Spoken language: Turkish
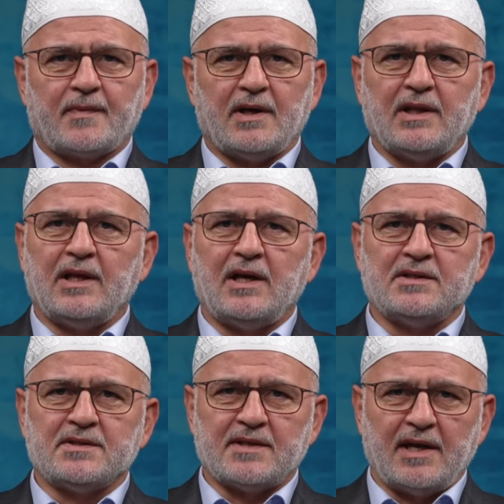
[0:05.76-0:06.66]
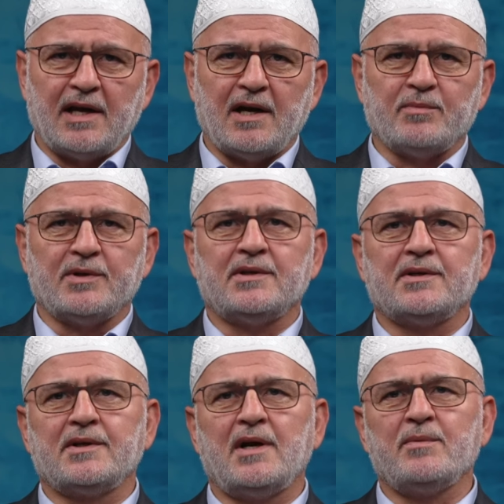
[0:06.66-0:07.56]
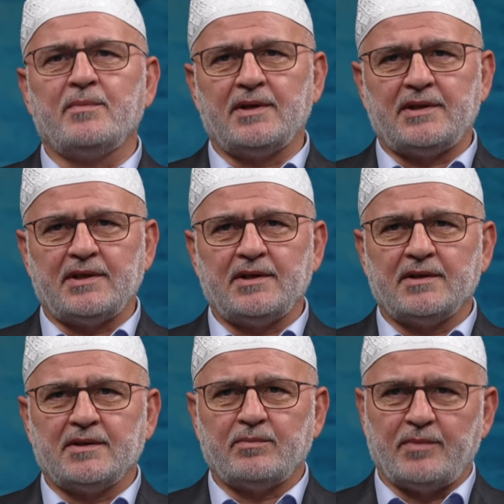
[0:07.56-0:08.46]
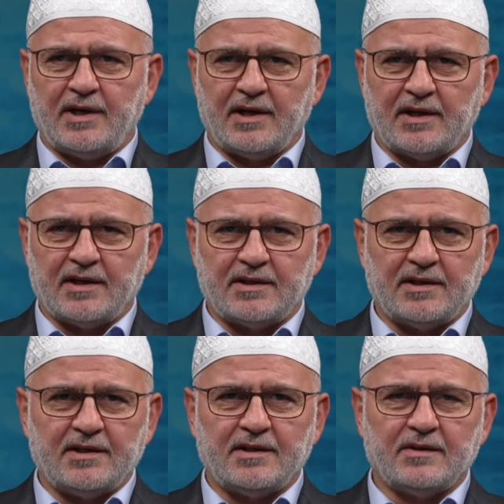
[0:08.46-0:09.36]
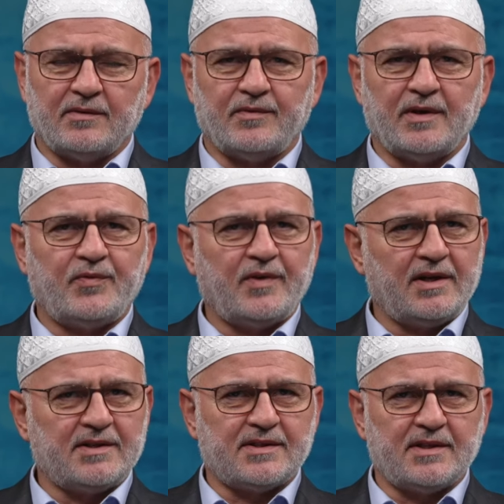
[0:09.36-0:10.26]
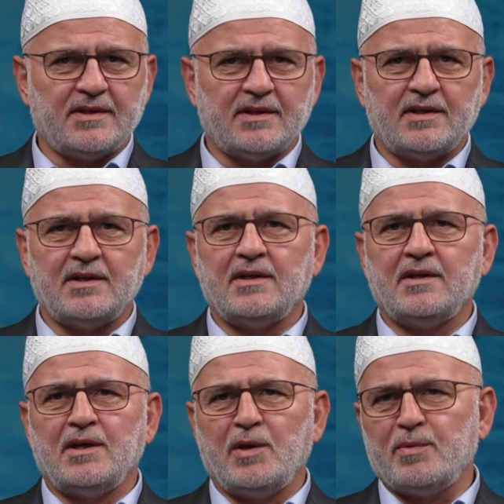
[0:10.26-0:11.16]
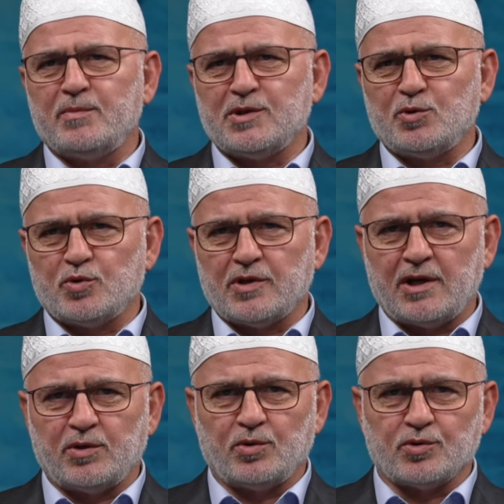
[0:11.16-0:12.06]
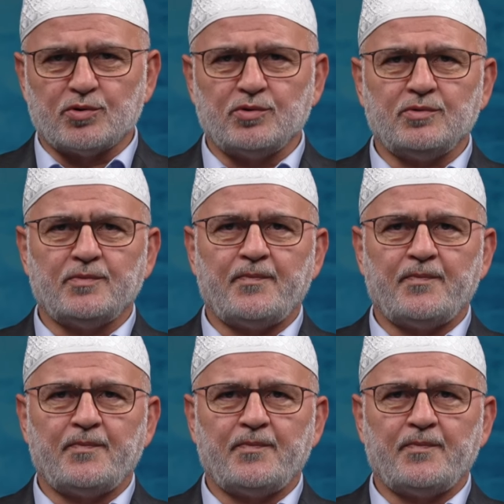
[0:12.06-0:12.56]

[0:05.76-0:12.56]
Allah'ın selamı, rahmeti, bereketi ve feyzi hepimizin üzerine olsun.